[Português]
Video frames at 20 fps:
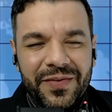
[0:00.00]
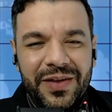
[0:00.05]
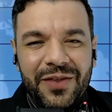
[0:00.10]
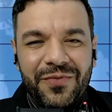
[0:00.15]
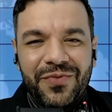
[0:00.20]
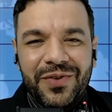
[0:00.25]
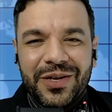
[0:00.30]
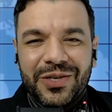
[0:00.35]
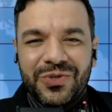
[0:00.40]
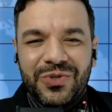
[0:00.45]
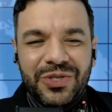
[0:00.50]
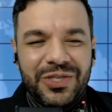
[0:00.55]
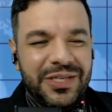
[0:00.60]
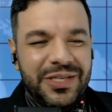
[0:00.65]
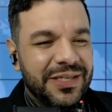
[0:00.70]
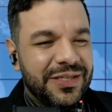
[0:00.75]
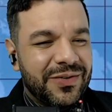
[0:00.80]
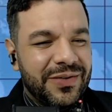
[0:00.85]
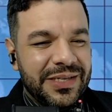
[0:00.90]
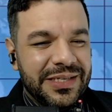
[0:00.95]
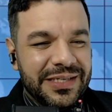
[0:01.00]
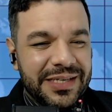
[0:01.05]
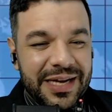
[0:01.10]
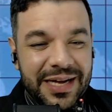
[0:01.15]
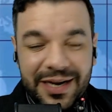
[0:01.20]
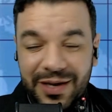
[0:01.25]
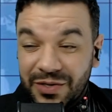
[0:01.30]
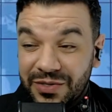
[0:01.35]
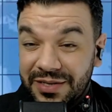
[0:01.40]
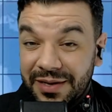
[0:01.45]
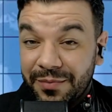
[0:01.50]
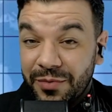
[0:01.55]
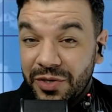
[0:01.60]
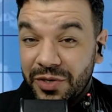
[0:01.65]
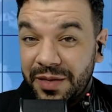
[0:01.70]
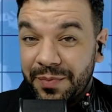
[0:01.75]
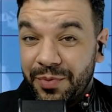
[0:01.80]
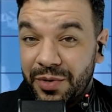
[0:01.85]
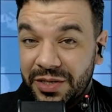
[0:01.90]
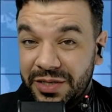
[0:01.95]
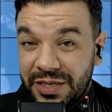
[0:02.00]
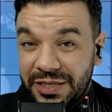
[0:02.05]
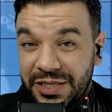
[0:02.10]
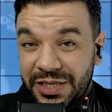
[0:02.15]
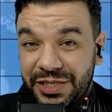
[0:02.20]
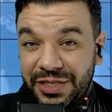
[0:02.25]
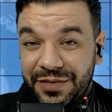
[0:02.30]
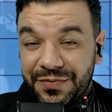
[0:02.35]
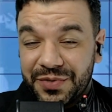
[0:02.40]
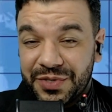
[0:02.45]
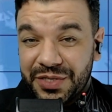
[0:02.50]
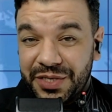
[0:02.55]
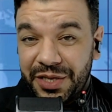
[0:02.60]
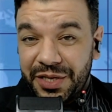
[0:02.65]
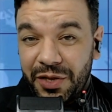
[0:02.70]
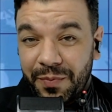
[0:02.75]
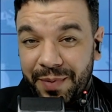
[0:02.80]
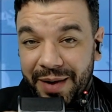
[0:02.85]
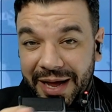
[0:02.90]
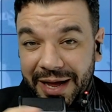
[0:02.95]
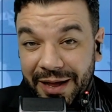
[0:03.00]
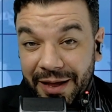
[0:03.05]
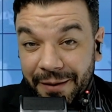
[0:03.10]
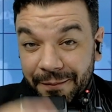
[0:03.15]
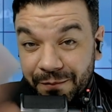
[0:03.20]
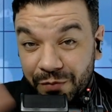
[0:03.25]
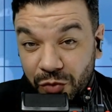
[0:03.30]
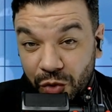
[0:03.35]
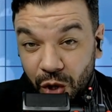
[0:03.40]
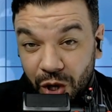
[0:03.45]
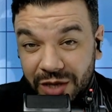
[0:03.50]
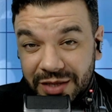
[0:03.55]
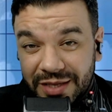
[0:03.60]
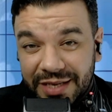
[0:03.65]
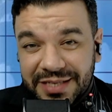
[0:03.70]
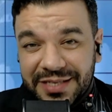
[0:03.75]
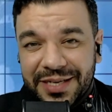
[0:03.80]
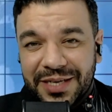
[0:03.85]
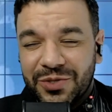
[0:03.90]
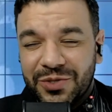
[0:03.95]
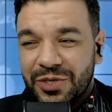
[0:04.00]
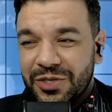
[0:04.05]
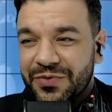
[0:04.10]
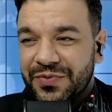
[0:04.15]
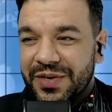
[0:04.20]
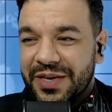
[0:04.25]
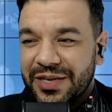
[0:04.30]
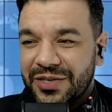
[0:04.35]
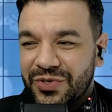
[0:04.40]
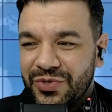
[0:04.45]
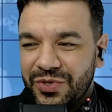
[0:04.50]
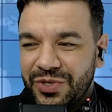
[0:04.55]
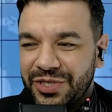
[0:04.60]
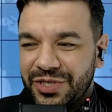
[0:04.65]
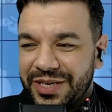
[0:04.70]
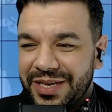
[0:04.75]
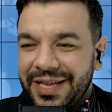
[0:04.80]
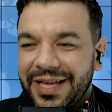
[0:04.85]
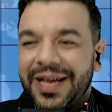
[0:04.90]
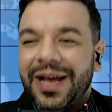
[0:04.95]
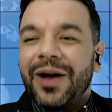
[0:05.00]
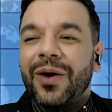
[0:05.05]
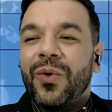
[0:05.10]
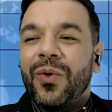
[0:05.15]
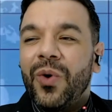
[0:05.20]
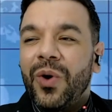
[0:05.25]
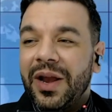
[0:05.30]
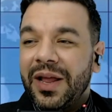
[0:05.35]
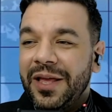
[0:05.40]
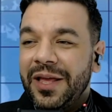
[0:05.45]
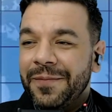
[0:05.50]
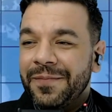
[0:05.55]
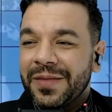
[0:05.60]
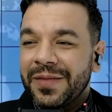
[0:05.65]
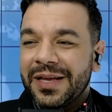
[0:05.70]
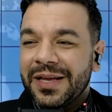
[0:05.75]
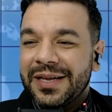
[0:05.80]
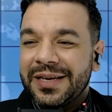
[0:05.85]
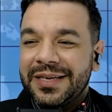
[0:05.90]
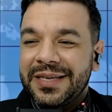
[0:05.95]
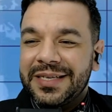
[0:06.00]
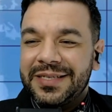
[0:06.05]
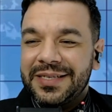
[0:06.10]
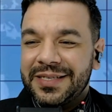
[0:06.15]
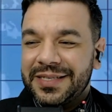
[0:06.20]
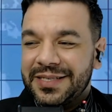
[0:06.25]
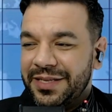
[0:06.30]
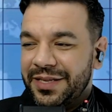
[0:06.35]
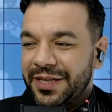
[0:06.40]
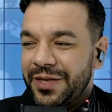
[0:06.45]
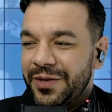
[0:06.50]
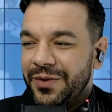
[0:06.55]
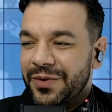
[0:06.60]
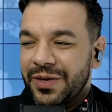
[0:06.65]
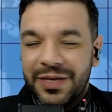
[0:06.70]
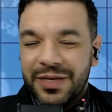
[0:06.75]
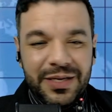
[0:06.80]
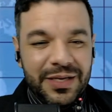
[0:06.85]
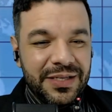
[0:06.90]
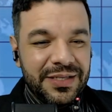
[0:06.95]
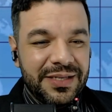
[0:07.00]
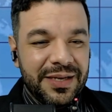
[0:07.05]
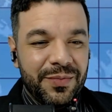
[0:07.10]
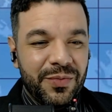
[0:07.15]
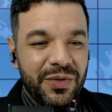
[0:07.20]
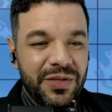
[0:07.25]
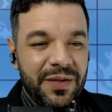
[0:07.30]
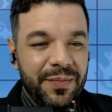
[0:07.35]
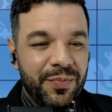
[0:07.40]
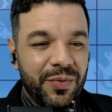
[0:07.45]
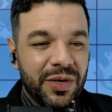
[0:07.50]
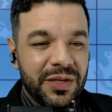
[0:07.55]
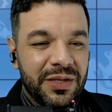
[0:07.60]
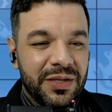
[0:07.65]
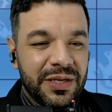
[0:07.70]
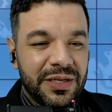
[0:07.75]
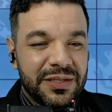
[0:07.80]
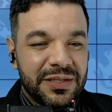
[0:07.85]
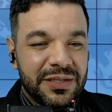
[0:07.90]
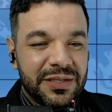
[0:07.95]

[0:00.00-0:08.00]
Verifica sua inscrição nesse canal, isso é muito importante, ativa o sininho para todas as notificações, clica agora aí nesse sininho, isso é muito importante, tá